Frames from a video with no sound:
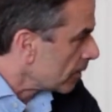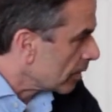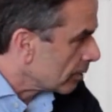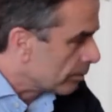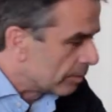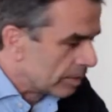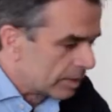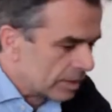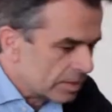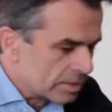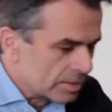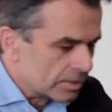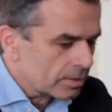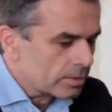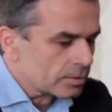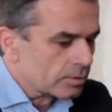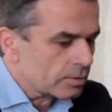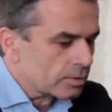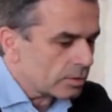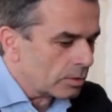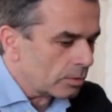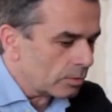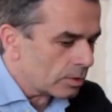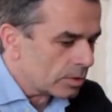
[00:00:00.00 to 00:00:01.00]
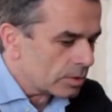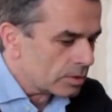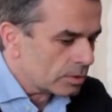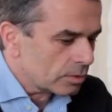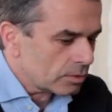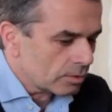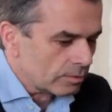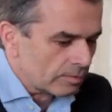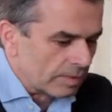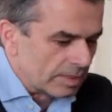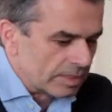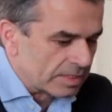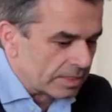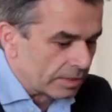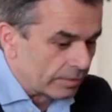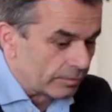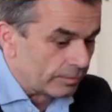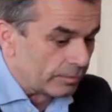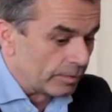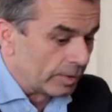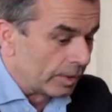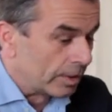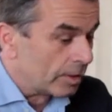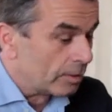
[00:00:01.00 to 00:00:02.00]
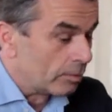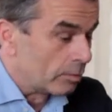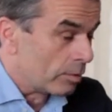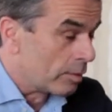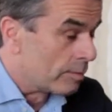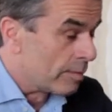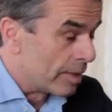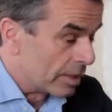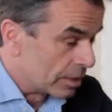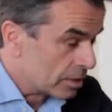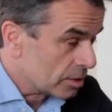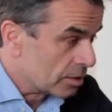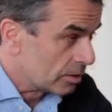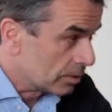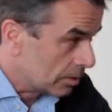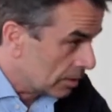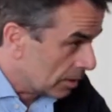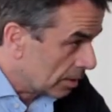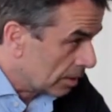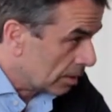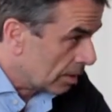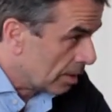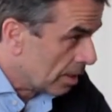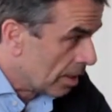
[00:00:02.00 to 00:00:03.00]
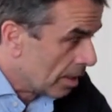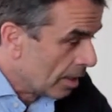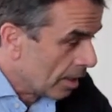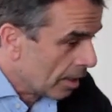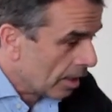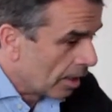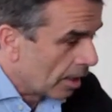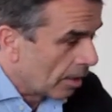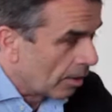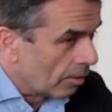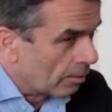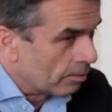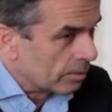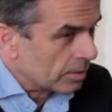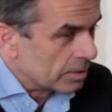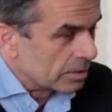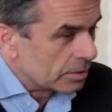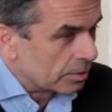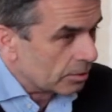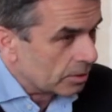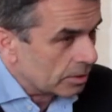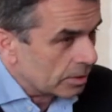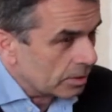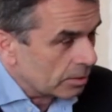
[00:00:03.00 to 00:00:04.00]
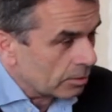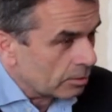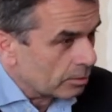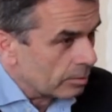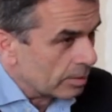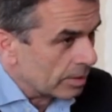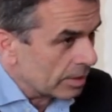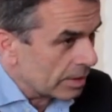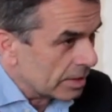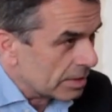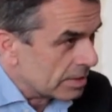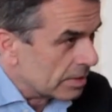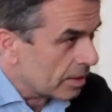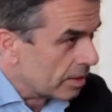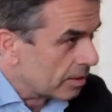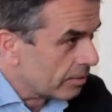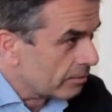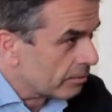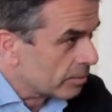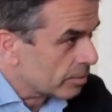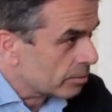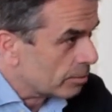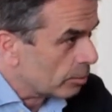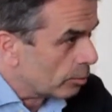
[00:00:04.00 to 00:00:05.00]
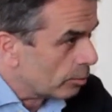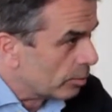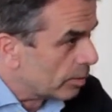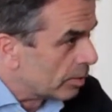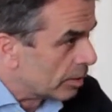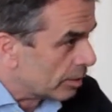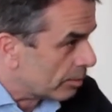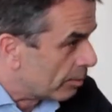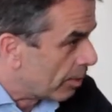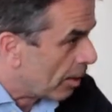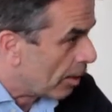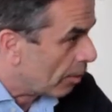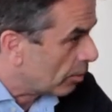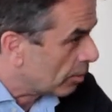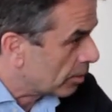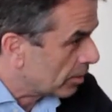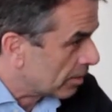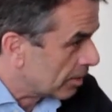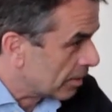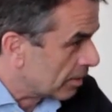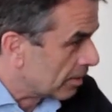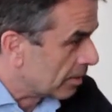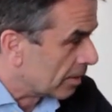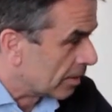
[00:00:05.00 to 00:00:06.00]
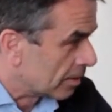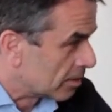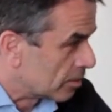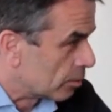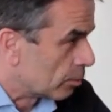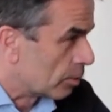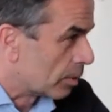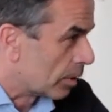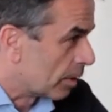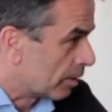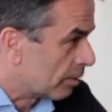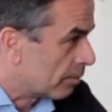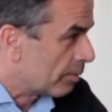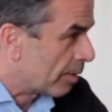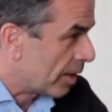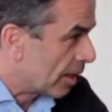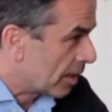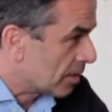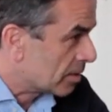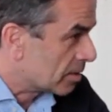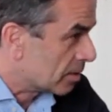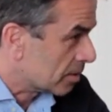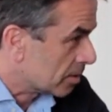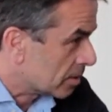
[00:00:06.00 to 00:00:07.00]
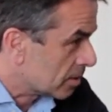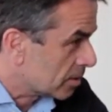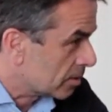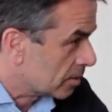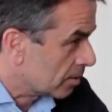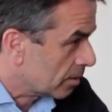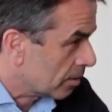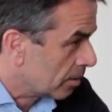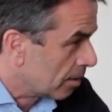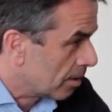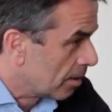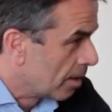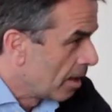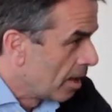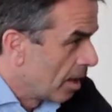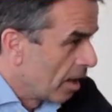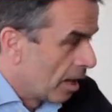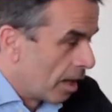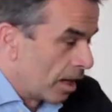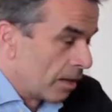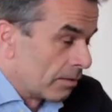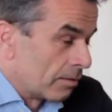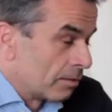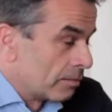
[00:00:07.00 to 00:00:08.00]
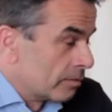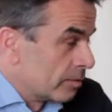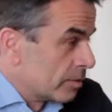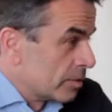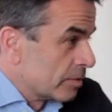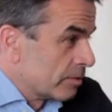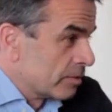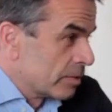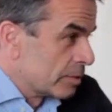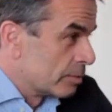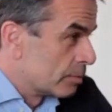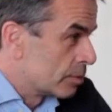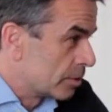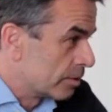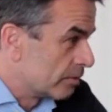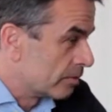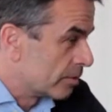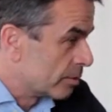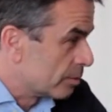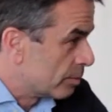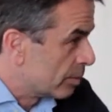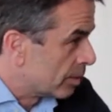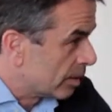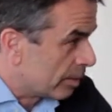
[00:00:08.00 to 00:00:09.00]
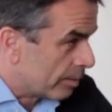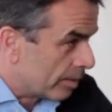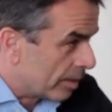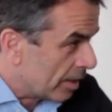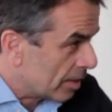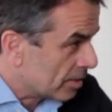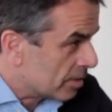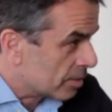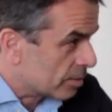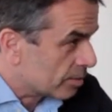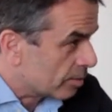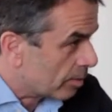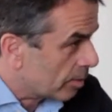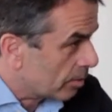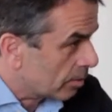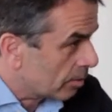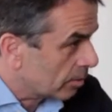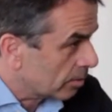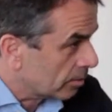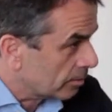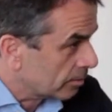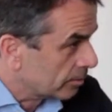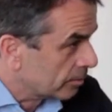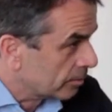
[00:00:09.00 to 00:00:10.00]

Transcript: mit diesen Diskussionen zu tun, weil sehr viele junge Menschen ja, glauben, man sollte ja nur mehr das lernen, was man unbedingt braucht in der sogenannten Praxis. Ja. Aber was wissen wir schon, was wir in der Praxis brauchen?